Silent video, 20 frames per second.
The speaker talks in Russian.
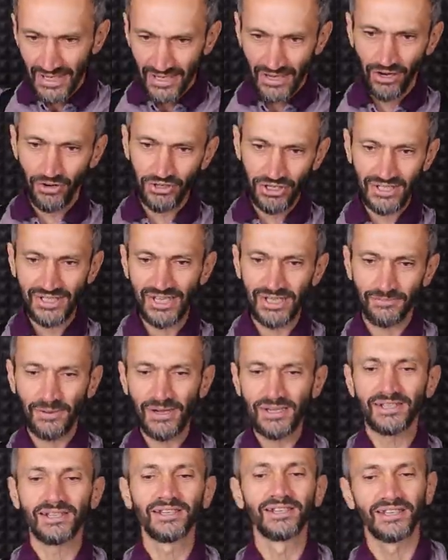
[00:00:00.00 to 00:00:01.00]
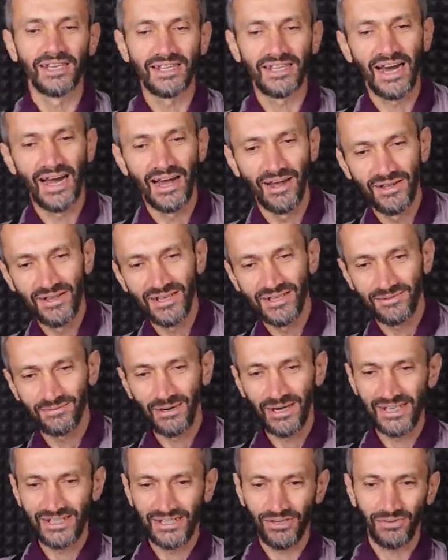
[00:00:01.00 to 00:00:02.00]
Короче, здесь по ссылке, да,
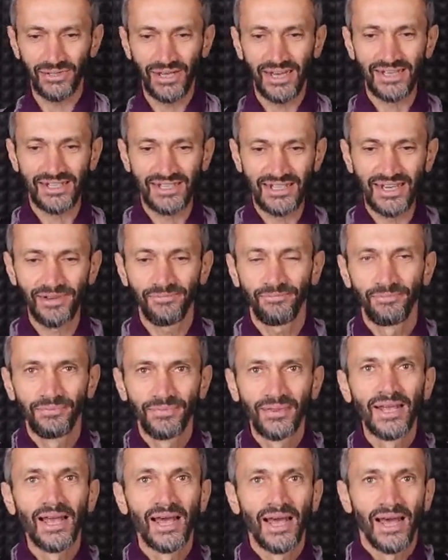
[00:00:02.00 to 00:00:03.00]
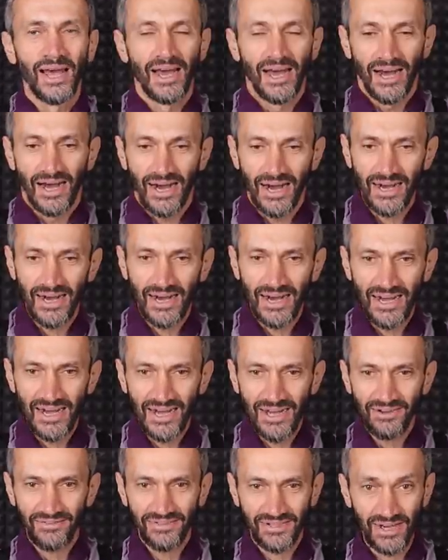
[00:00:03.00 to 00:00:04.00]
смотрите, куда идти.
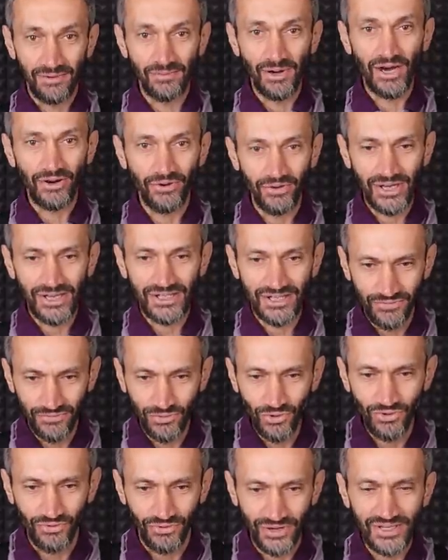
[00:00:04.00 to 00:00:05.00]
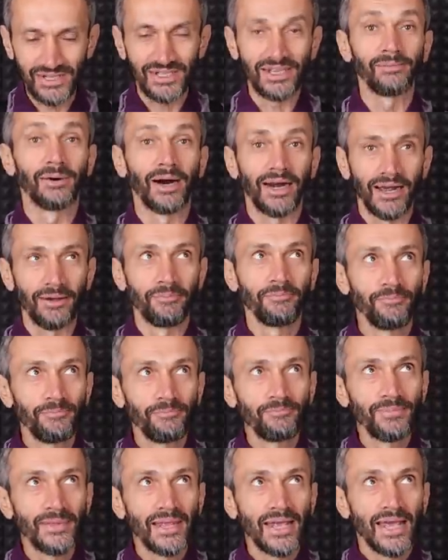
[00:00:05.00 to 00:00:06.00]
А, в Самару, если вдруг вы из Самары.
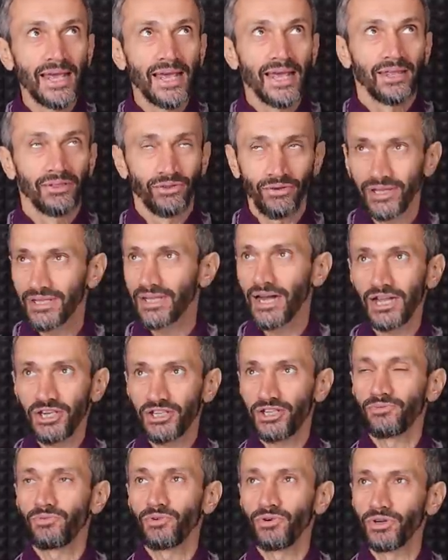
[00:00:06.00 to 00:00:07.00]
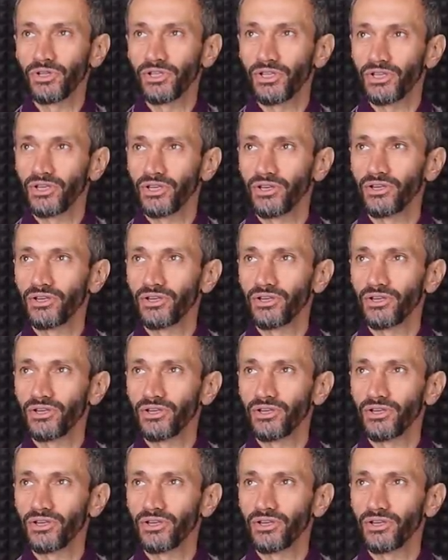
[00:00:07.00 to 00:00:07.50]
Ну и дальше будет, 29